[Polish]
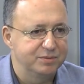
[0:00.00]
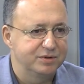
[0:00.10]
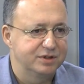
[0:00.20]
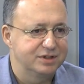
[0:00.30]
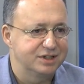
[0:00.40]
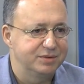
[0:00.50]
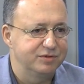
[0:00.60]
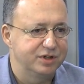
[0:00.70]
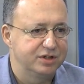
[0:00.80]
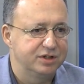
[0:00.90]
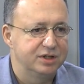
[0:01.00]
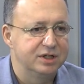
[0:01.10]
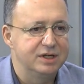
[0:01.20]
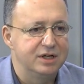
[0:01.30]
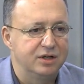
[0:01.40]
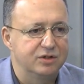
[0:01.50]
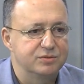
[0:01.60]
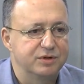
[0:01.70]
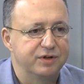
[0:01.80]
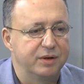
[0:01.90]
wiem z kim wtedy
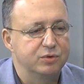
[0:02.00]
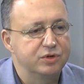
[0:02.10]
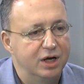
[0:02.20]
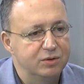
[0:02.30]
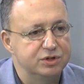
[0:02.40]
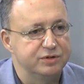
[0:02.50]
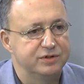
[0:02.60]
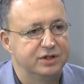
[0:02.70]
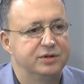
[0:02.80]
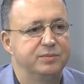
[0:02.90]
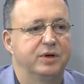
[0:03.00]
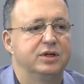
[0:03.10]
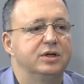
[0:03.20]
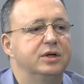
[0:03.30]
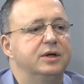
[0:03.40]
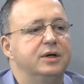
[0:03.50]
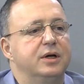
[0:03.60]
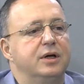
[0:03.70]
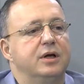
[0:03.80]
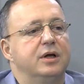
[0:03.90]
rozmawiałem. Udało się wtedy. Czyli pani... sugeruje
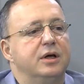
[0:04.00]
pan, że